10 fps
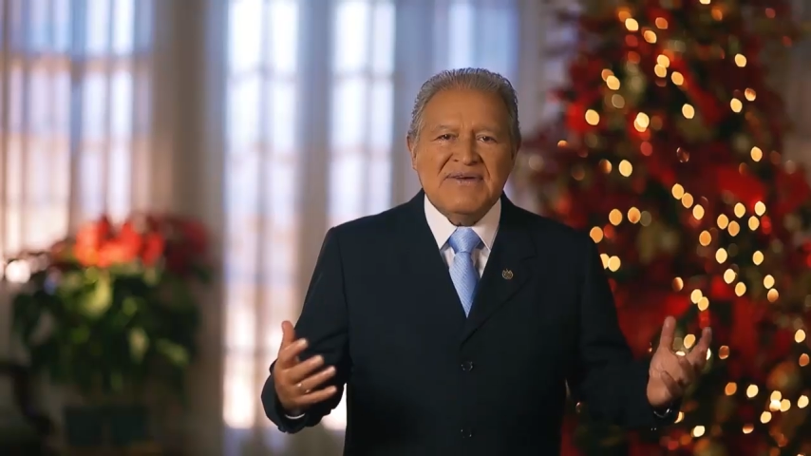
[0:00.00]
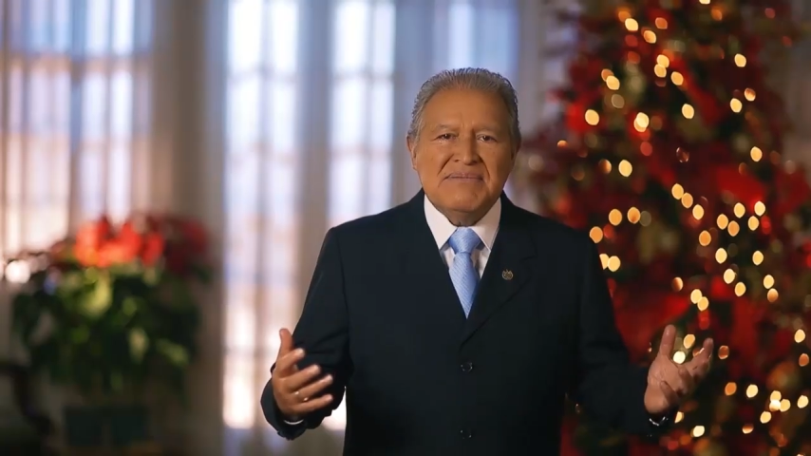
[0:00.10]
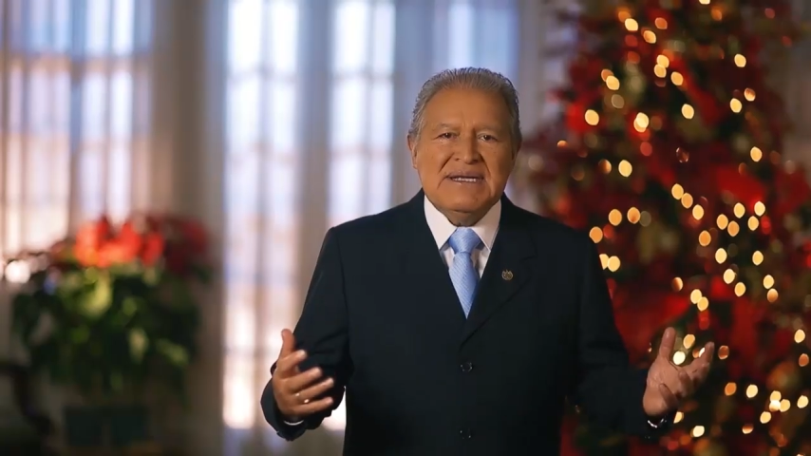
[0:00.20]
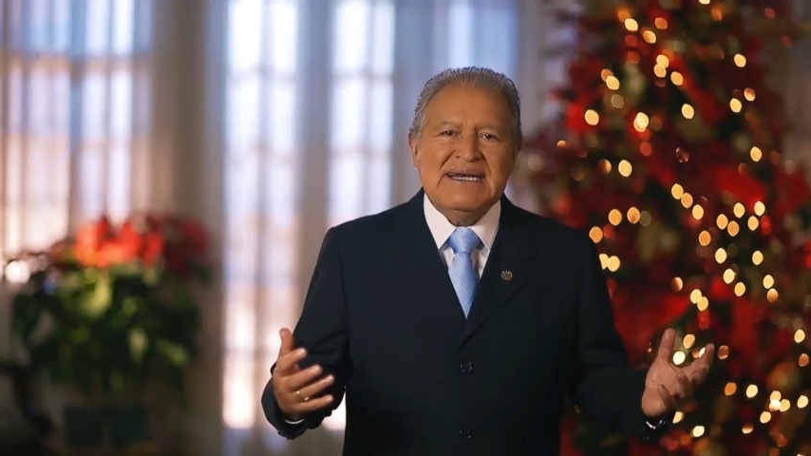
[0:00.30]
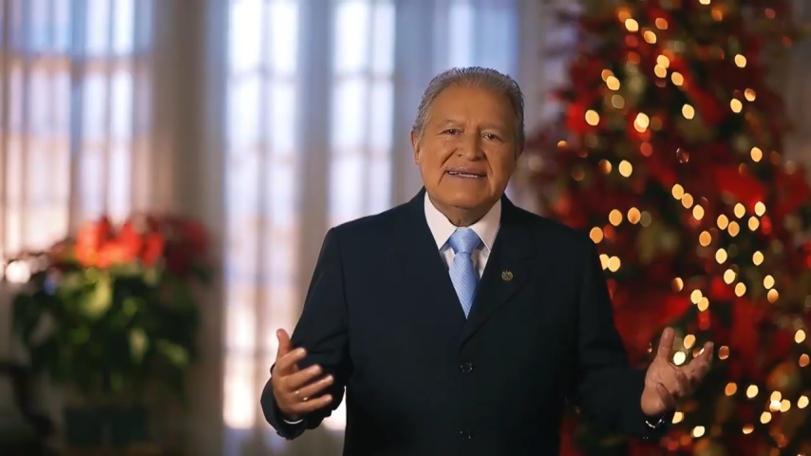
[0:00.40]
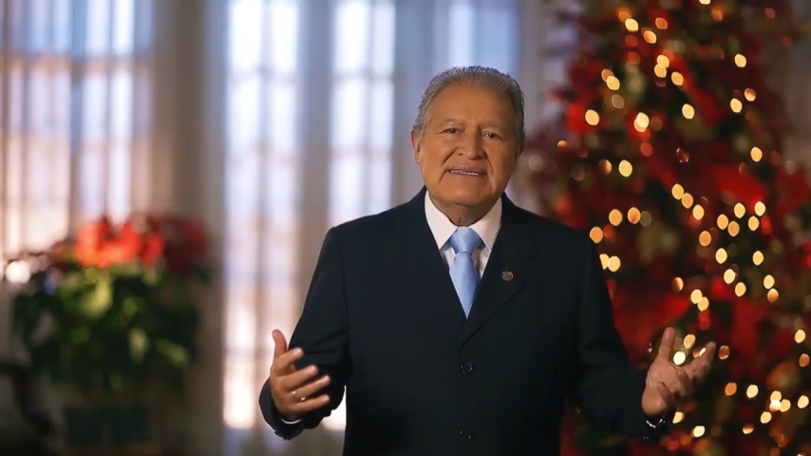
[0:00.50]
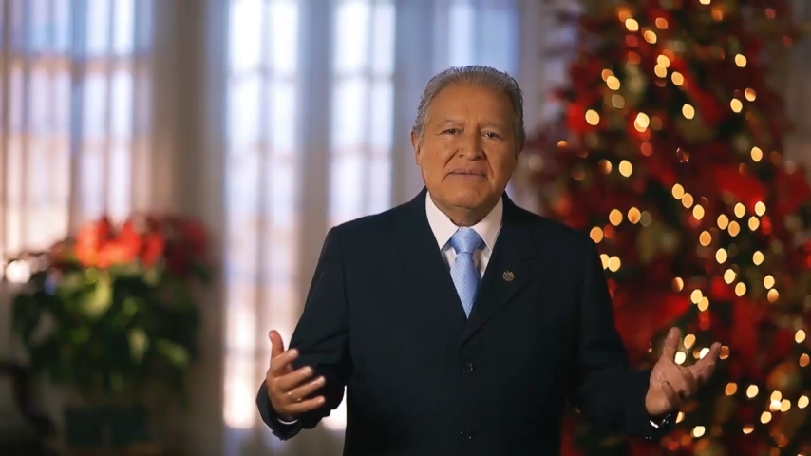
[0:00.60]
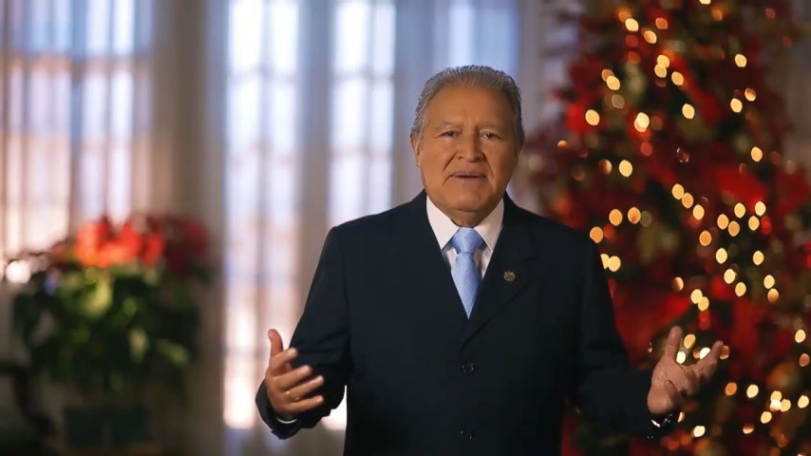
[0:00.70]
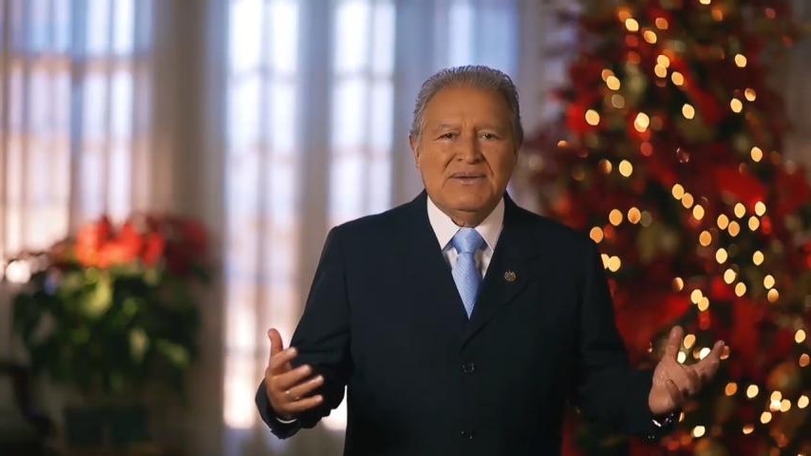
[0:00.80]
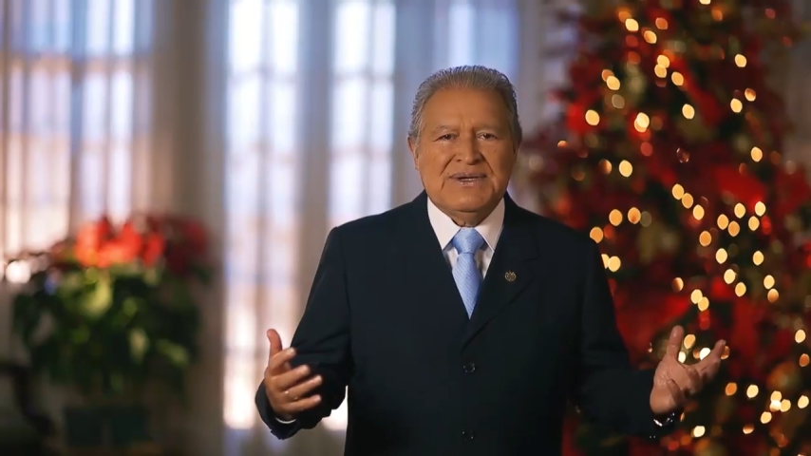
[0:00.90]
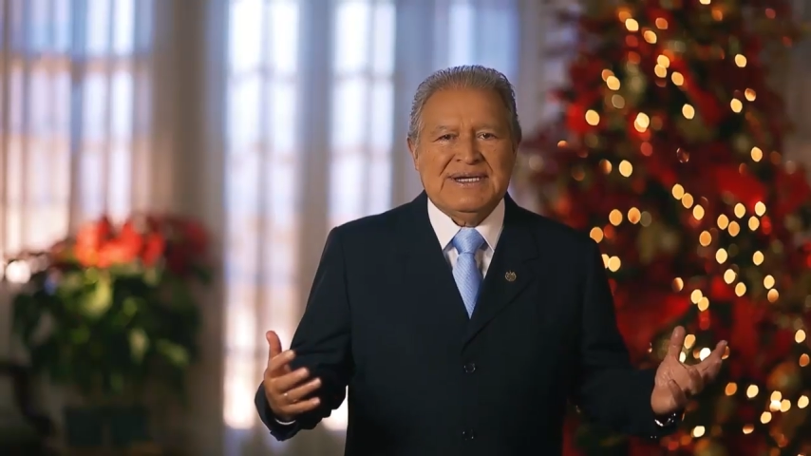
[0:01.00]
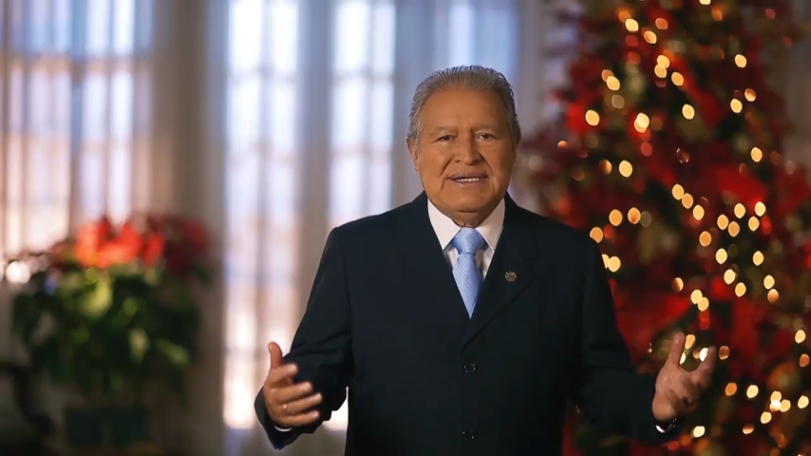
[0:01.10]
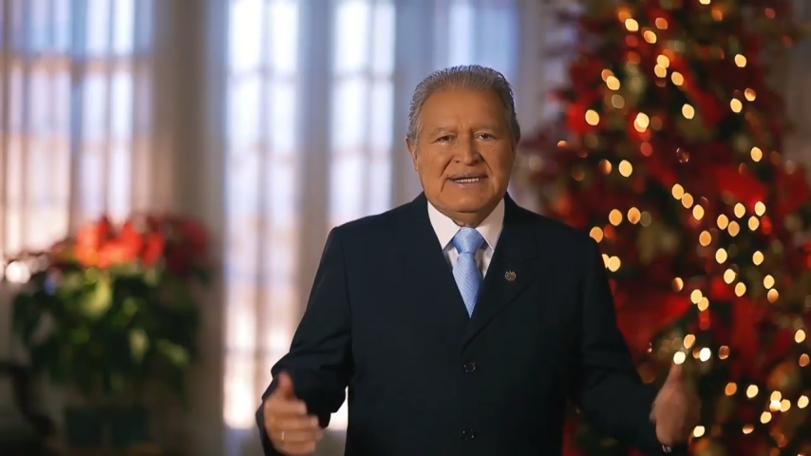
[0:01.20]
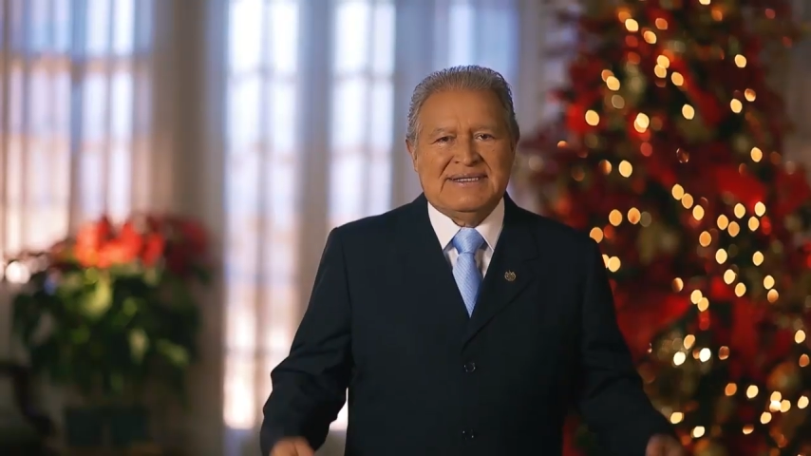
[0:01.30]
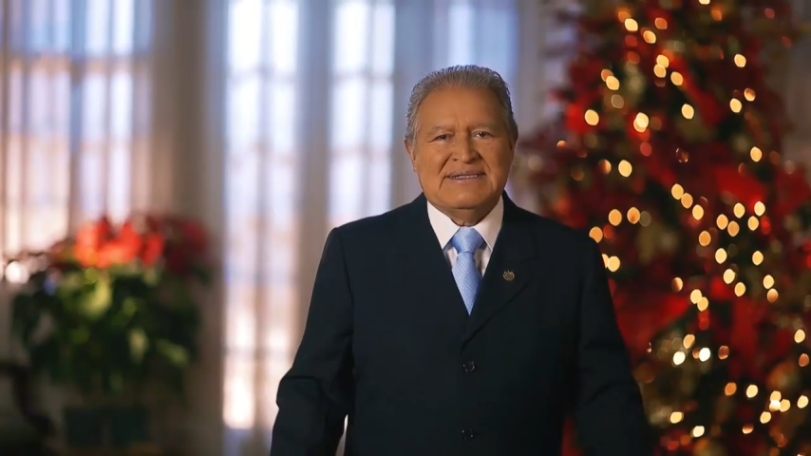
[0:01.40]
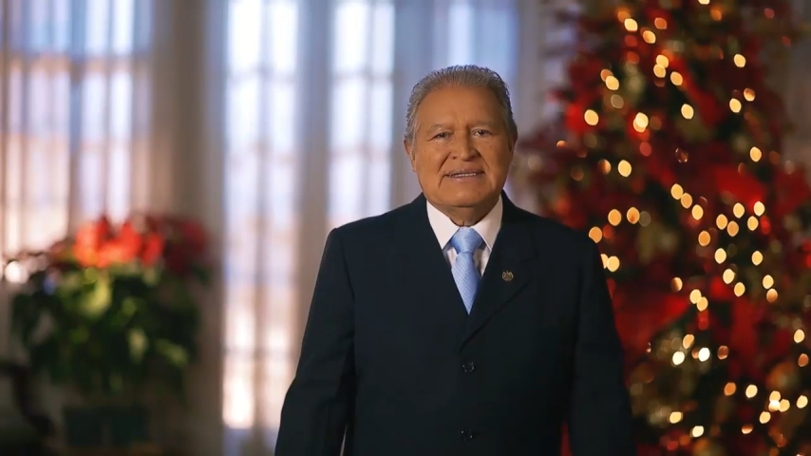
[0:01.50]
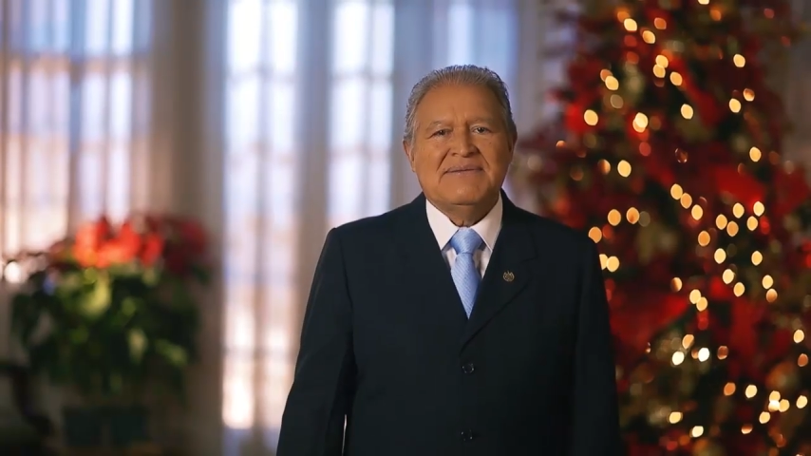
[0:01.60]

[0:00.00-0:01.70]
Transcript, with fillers: familias salvadoreñas,